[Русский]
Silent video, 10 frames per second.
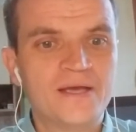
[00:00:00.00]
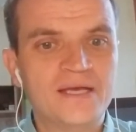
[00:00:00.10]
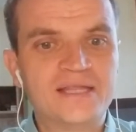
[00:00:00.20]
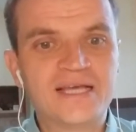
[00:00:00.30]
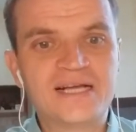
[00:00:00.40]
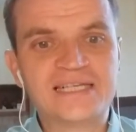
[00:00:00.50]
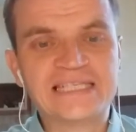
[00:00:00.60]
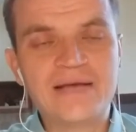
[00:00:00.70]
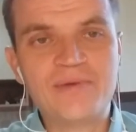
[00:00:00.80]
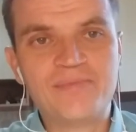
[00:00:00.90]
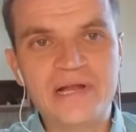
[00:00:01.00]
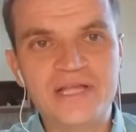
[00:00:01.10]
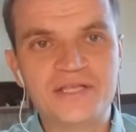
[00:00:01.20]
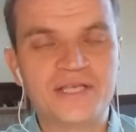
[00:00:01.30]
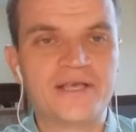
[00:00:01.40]
Итак, касаемо
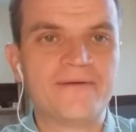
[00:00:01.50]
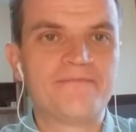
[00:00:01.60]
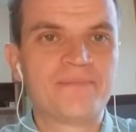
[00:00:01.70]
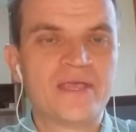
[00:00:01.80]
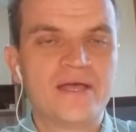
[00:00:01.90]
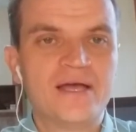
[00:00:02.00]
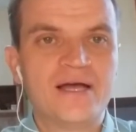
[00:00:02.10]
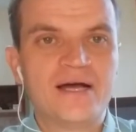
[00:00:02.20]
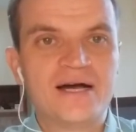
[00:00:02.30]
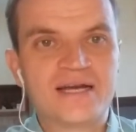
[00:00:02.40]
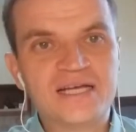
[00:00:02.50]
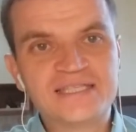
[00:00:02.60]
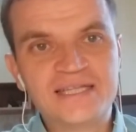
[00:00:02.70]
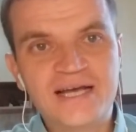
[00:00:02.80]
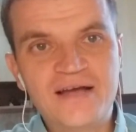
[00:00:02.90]
политики.
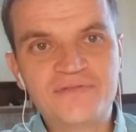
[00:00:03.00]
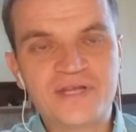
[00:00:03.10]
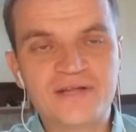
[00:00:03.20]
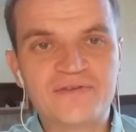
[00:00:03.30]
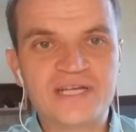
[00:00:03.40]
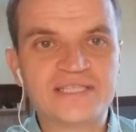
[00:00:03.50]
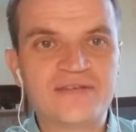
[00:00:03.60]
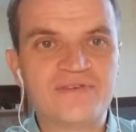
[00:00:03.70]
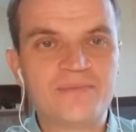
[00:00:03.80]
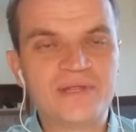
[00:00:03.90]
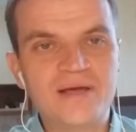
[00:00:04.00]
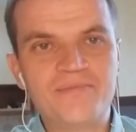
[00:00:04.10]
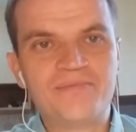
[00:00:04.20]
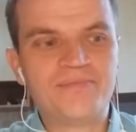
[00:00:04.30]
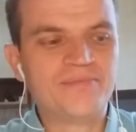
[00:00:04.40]
Разные авторы в разные
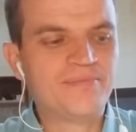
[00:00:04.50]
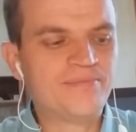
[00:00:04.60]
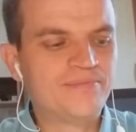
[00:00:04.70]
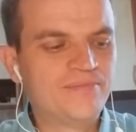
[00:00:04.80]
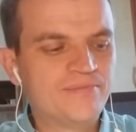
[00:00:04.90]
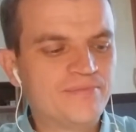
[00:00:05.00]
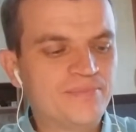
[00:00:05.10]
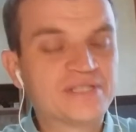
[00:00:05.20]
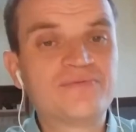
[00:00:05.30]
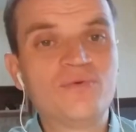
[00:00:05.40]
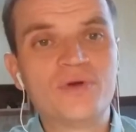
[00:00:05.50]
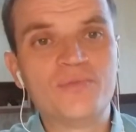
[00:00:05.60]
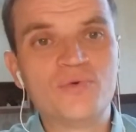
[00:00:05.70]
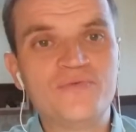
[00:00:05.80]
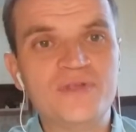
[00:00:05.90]
времена
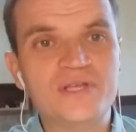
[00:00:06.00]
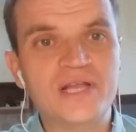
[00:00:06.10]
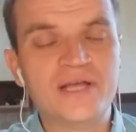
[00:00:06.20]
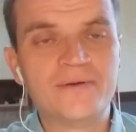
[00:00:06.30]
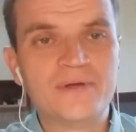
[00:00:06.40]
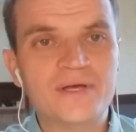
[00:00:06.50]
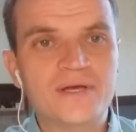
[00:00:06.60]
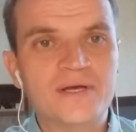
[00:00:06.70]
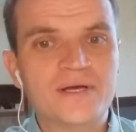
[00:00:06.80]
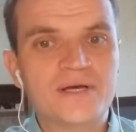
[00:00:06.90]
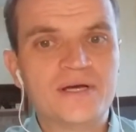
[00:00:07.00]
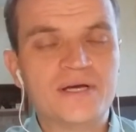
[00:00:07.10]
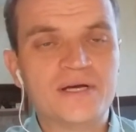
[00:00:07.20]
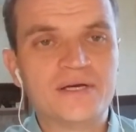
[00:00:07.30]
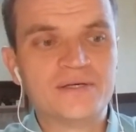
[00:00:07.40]
по-своему видели
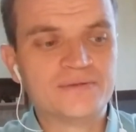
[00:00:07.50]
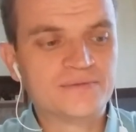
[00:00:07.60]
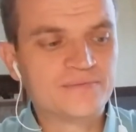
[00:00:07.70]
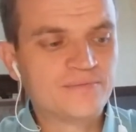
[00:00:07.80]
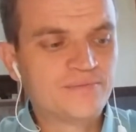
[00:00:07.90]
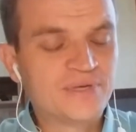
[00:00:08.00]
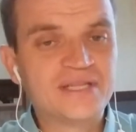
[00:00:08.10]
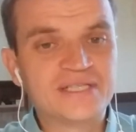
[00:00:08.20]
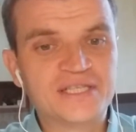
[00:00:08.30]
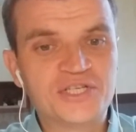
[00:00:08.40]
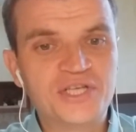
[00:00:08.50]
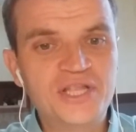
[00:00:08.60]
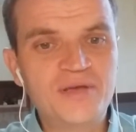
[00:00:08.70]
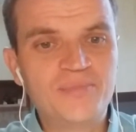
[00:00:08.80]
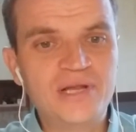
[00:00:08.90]
э,
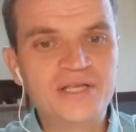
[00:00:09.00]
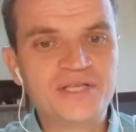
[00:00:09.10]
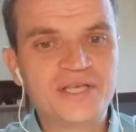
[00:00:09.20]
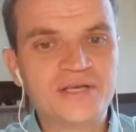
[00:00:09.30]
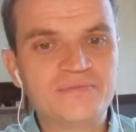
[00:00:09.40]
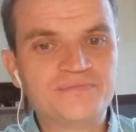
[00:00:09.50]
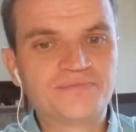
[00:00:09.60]
предназначение политики.